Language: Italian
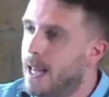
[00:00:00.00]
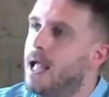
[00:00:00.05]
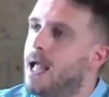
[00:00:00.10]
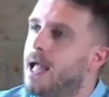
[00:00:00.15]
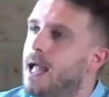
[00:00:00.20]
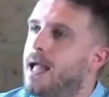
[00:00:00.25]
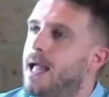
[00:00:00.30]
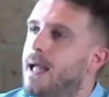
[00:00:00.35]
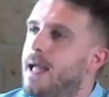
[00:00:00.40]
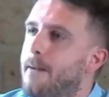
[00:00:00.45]

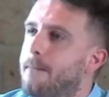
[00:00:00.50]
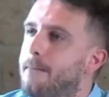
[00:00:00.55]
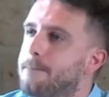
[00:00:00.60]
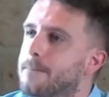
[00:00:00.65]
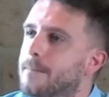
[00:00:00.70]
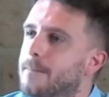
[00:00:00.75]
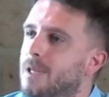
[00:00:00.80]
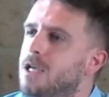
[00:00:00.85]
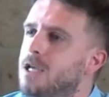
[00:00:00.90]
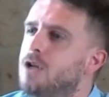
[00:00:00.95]
Ehm,
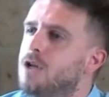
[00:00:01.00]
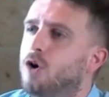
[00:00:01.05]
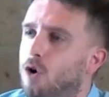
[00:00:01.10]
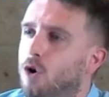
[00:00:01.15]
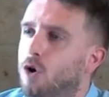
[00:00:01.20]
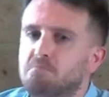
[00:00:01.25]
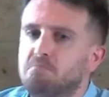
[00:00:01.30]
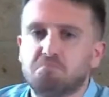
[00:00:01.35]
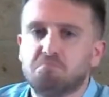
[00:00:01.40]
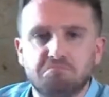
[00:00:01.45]

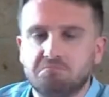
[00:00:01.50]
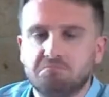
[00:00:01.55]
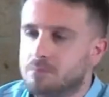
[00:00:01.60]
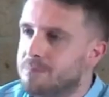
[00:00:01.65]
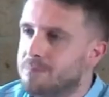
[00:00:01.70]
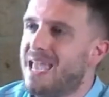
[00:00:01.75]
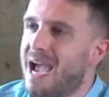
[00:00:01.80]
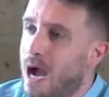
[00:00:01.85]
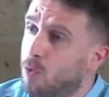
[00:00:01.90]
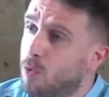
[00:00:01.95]
io mi
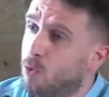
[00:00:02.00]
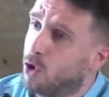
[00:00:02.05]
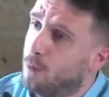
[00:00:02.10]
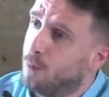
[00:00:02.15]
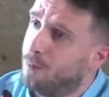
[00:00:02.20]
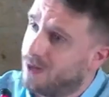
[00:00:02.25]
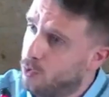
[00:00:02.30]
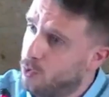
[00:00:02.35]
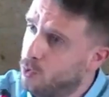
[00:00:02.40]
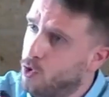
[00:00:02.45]
auguro
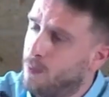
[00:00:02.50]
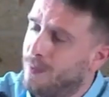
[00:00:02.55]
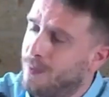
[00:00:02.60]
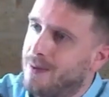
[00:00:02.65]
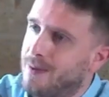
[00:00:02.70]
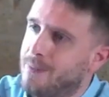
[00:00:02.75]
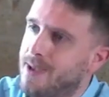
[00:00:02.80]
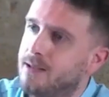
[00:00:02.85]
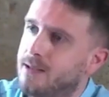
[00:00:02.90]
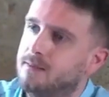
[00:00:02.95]
per lui
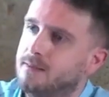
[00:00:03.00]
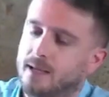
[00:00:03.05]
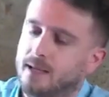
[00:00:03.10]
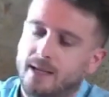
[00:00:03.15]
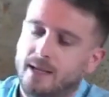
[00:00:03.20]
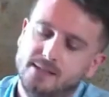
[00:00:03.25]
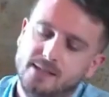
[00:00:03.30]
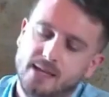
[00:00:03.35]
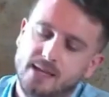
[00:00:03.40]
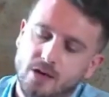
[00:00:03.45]
umanamente che
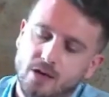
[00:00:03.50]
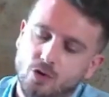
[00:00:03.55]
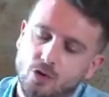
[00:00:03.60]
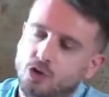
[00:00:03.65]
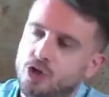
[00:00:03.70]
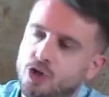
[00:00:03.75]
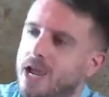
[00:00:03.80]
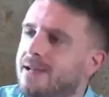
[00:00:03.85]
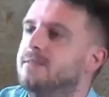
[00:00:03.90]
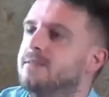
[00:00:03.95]
sia
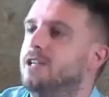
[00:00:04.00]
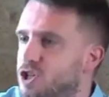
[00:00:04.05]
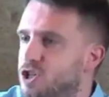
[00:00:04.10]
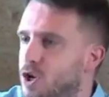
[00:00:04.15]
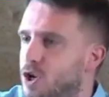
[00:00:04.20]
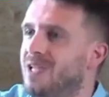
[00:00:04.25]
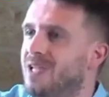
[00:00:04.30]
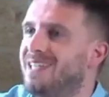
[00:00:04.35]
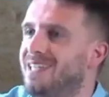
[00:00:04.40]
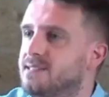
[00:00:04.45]
innocente, c'è
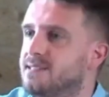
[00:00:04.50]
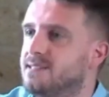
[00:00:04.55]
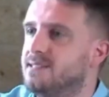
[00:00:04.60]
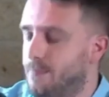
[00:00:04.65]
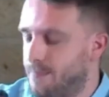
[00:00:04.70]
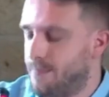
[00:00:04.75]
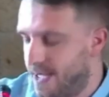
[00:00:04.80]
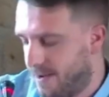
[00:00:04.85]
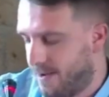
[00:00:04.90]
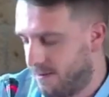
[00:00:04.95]
un'inchiesta
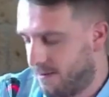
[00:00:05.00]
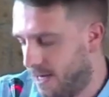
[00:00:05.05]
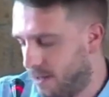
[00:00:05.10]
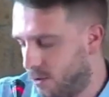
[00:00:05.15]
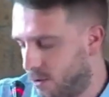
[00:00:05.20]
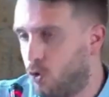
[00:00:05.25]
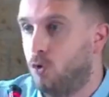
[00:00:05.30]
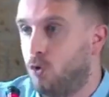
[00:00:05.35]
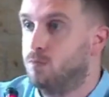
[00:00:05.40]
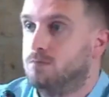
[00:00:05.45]
aperta
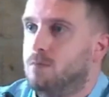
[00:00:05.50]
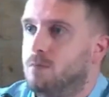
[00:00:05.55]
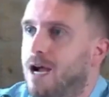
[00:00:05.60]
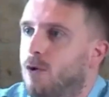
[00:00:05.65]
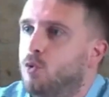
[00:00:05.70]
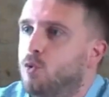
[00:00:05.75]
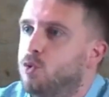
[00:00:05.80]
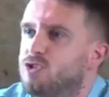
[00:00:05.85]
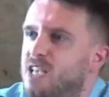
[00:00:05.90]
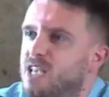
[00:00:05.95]
con
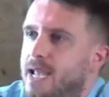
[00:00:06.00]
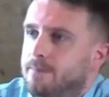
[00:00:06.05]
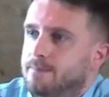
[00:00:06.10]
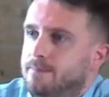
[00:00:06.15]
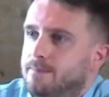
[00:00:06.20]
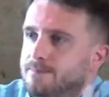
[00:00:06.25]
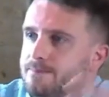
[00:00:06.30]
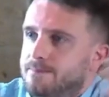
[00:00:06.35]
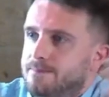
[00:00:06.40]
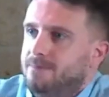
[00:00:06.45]

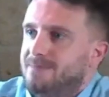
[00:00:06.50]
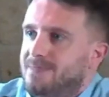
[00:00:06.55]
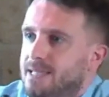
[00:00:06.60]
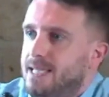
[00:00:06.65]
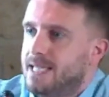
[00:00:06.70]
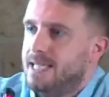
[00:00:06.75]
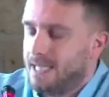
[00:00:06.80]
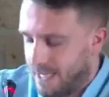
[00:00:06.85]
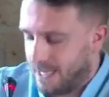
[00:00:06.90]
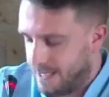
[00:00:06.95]
accuse
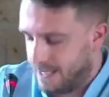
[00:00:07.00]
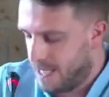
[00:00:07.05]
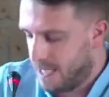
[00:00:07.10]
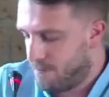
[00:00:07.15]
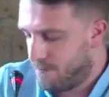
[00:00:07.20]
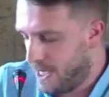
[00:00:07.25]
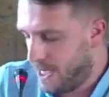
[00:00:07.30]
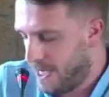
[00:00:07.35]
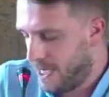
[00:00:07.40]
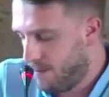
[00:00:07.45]

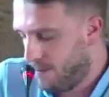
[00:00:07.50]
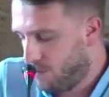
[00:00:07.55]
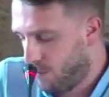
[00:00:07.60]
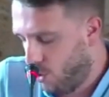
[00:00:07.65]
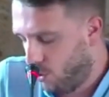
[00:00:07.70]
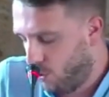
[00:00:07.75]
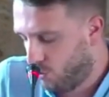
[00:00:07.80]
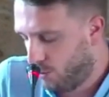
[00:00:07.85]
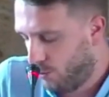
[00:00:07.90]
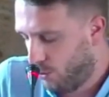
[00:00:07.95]
incredibili,
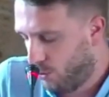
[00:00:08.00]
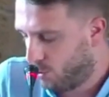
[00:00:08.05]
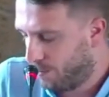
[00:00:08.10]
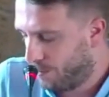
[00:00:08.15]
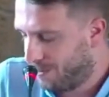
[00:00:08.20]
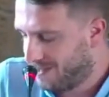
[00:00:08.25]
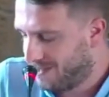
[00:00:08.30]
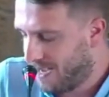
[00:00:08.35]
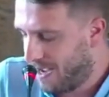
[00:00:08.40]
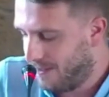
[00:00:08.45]
molto molto
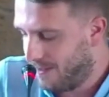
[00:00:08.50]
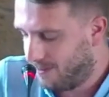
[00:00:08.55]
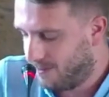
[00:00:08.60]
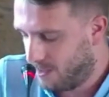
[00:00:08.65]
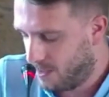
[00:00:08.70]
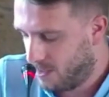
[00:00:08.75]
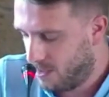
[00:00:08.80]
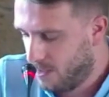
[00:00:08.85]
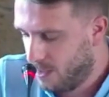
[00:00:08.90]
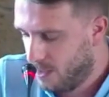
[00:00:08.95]

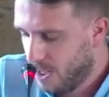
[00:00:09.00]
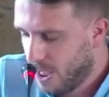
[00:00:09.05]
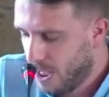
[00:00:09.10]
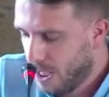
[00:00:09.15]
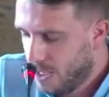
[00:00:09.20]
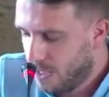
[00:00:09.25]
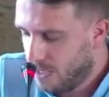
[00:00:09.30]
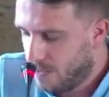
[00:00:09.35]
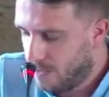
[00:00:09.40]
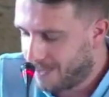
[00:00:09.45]
pesanti,
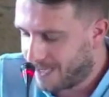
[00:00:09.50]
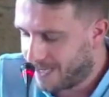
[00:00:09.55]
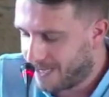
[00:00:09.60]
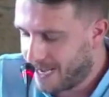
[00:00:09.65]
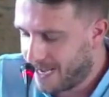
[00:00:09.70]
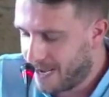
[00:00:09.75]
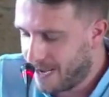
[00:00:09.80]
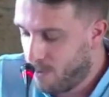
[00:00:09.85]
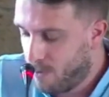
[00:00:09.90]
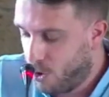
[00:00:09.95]
eh, perché
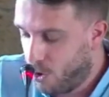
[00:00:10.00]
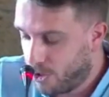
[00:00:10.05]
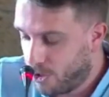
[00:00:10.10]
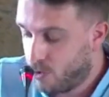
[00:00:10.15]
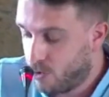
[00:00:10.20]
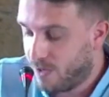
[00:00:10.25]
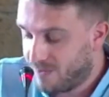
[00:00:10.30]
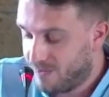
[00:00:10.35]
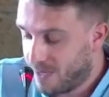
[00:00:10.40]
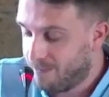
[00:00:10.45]
Mori non
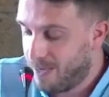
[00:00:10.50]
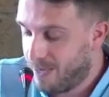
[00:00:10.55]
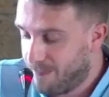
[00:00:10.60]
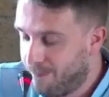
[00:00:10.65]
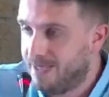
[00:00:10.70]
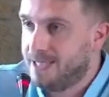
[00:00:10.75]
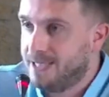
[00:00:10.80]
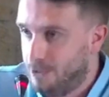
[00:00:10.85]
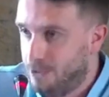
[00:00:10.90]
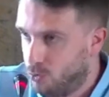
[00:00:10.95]
avrebbe
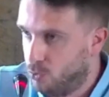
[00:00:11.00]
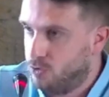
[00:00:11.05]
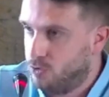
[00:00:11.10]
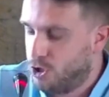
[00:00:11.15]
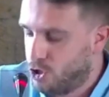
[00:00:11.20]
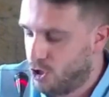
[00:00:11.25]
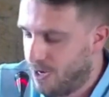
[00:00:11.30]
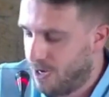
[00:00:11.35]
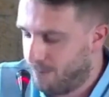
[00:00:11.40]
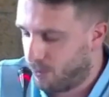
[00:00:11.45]
impedito, dice
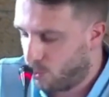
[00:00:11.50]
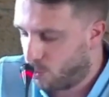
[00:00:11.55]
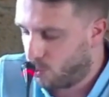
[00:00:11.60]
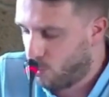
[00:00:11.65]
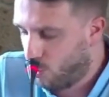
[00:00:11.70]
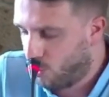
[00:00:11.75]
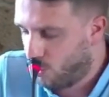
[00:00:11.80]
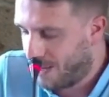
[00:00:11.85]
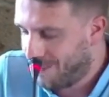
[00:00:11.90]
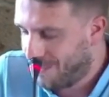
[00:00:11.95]
la
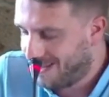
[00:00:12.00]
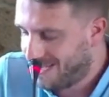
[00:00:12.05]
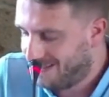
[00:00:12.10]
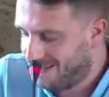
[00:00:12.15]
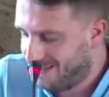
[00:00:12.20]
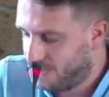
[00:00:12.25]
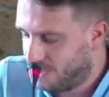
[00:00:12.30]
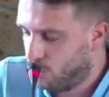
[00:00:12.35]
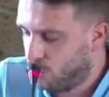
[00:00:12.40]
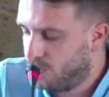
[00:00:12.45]
Procura,
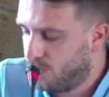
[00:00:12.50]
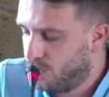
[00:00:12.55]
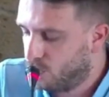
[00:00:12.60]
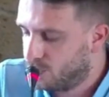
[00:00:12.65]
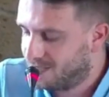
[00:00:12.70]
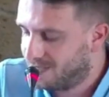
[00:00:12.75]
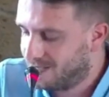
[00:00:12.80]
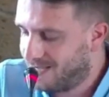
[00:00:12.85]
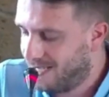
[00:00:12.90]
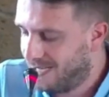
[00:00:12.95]
mediante doverose
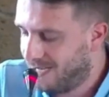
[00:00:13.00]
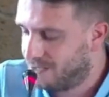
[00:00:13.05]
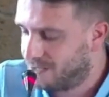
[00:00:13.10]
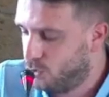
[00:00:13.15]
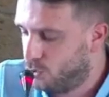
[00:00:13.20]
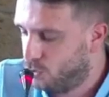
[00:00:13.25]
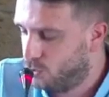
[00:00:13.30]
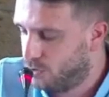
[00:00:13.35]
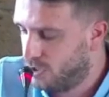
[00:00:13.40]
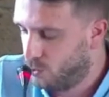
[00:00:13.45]
segnalazioni
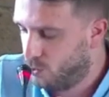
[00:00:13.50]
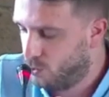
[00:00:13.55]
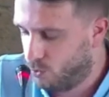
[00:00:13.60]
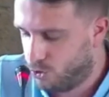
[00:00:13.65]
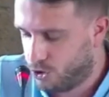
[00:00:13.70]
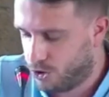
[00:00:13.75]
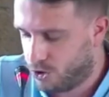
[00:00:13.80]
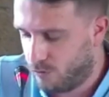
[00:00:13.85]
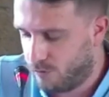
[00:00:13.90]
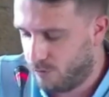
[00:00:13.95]
o
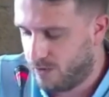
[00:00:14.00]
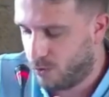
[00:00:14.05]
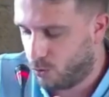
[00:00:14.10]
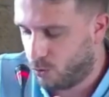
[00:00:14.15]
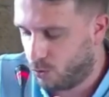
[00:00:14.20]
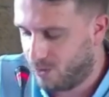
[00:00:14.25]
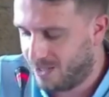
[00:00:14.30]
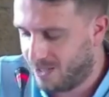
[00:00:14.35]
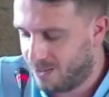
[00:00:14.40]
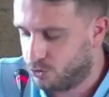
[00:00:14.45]
denunce, ovvero
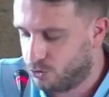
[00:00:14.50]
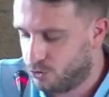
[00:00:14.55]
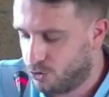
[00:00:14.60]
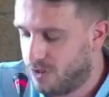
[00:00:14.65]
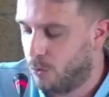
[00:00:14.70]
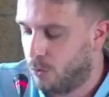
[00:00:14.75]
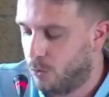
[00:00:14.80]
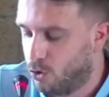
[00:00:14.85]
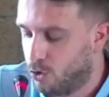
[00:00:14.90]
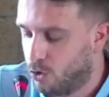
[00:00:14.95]
con l'adozione di
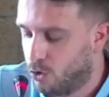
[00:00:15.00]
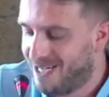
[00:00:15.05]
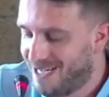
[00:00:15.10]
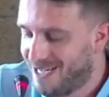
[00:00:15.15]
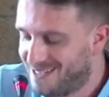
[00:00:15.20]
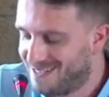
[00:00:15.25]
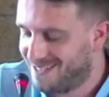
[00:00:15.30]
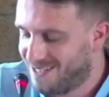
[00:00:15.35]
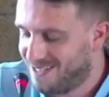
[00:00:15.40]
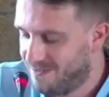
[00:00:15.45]
autonome
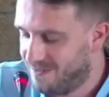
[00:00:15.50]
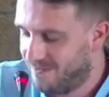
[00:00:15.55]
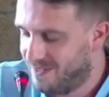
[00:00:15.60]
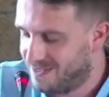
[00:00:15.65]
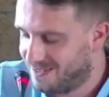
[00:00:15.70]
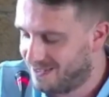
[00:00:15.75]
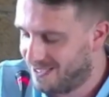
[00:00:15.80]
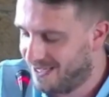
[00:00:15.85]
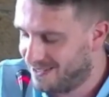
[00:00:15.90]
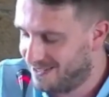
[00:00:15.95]
iniziative
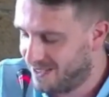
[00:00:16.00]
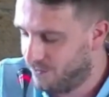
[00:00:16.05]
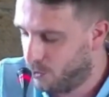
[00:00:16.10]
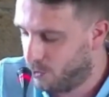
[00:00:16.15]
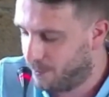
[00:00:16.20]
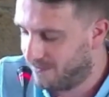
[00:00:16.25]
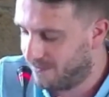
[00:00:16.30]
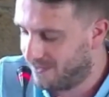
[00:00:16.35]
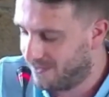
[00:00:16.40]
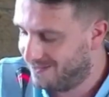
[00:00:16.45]
investigative o
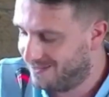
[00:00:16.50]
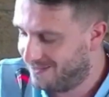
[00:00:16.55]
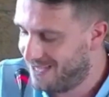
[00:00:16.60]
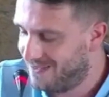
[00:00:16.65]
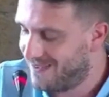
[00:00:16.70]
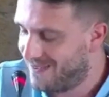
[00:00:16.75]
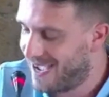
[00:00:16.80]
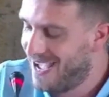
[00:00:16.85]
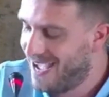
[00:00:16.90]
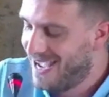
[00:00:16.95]

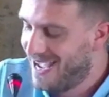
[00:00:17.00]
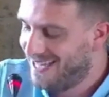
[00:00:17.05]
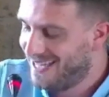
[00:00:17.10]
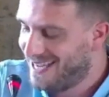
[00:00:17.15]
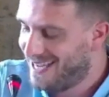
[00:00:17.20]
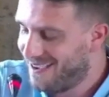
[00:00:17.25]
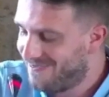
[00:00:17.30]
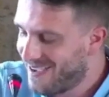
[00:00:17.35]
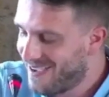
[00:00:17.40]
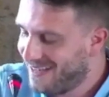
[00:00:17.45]
preventive, gli
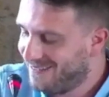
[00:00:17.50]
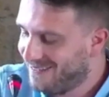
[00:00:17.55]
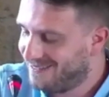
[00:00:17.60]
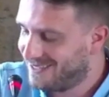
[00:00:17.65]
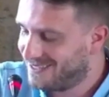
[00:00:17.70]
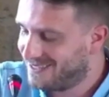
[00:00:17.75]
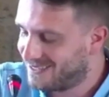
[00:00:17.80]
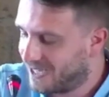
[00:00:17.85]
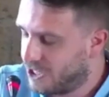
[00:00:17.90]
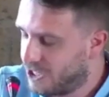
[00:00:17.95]
eventi
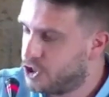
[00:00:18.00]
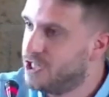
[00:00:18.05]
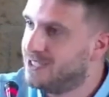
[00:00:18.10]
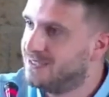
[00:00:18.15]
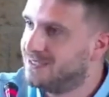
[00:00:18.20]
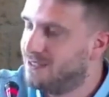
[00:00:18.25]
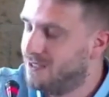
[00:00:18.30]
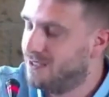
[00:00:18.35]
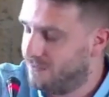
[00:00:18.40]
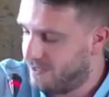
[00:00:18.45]
stragisti
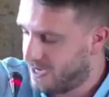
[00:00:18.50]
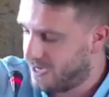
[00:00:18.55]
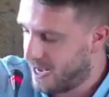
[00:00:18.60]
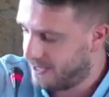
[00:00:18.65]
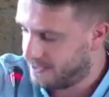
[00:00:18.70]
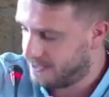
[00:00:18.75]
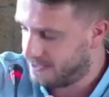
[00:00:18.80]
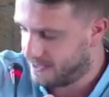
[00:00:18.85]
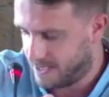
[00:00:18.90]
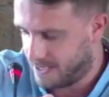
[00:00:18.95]
di
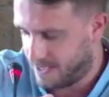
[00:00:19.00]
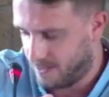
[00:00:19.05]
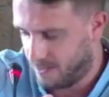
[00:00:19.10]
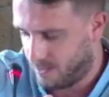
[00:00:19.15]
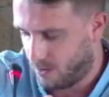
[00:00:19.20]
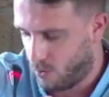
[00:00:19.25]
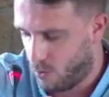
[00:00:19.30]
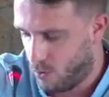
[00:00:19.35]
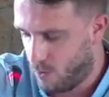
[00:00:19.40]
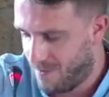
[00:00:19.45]
Firenze,
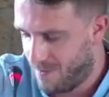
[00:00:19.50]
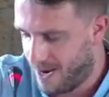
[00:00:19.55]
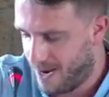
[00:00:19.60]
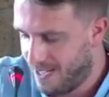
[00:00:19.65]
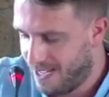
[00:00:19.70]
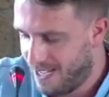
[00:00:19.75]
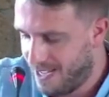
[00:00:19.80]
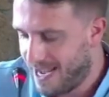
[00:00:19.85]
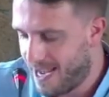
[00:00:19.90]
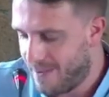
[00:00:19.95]
Roma
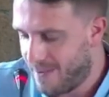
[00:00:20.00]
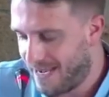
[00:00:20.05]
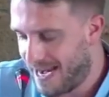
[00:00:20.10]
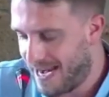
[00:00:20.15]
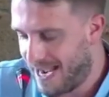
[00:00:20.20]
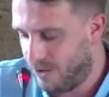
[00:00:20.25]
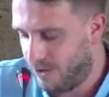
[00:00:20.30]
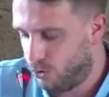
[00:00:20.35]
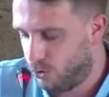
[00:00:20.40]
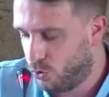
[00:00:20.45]
e
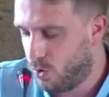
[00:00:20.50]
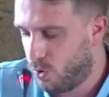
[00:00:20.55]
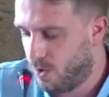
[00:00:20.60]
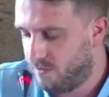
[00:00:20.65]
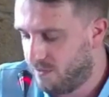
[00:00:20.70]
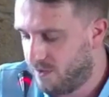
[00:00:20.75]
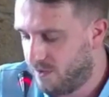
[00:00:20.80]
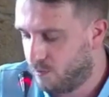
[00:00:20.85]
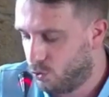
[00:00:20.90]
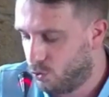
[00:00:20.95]
Milano, di cui
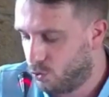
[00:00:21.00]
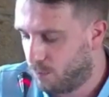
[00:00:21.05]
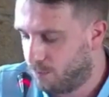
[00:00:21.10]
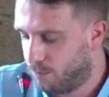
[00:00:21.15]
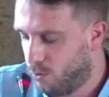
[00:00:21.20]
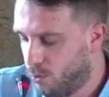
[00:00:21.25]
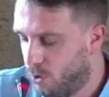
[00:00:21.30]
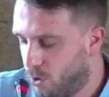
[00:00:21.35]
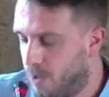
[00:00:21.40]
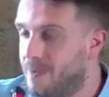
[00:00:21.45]
aveva avuto
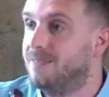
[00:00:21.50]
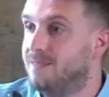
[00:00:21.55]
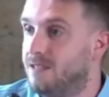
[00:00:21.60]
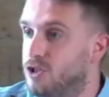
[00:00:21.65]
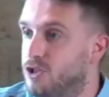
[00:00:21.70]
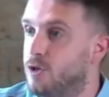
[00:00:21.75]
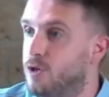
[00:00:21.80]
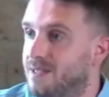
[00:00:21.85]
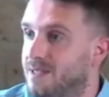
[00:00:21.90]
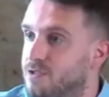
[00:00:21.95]
plurime
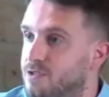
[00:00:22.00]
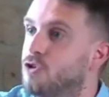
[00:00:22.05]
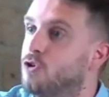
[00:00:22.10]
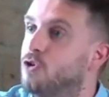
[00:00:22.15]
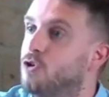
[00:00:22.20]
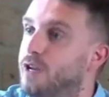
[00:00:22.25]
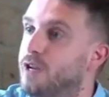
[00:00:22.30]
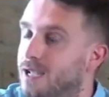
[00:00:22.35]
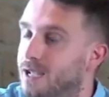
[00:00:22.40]
anticipazioni,